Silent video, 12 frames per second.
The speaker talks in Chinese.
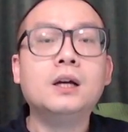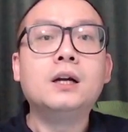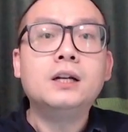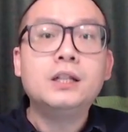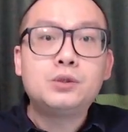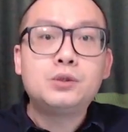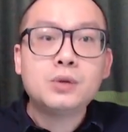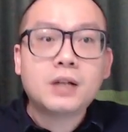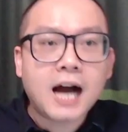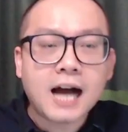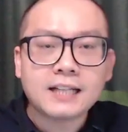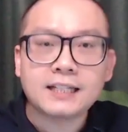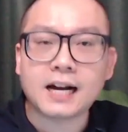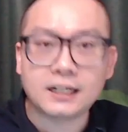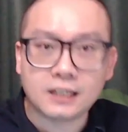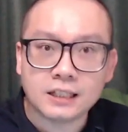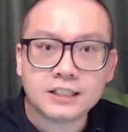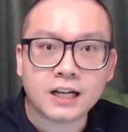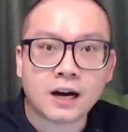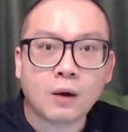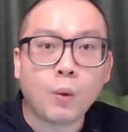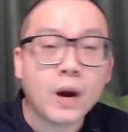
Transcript: 你去看一看人家为